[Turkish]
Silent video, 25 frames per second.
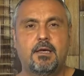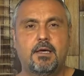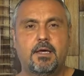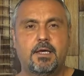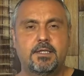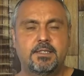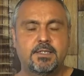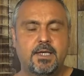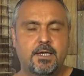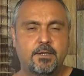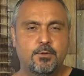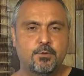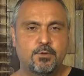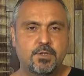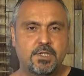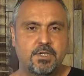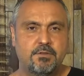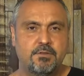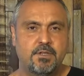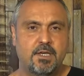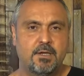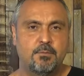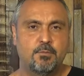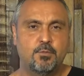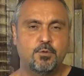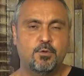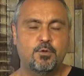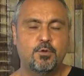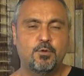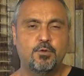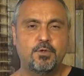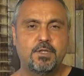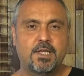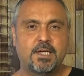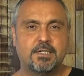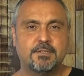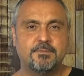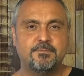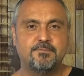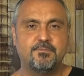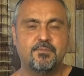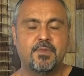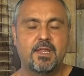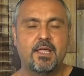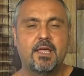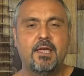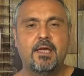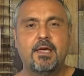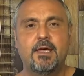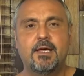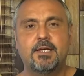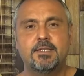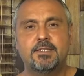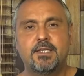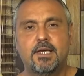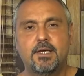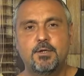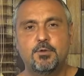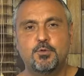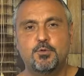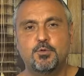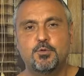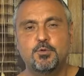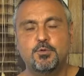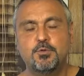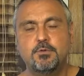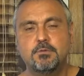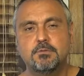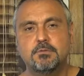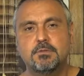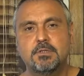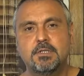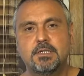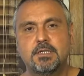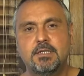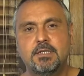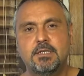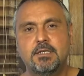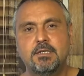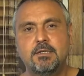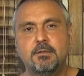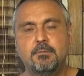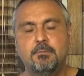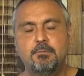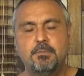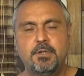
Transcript: Esenyurt TV'den mutlu günler. Esenyurt'un e,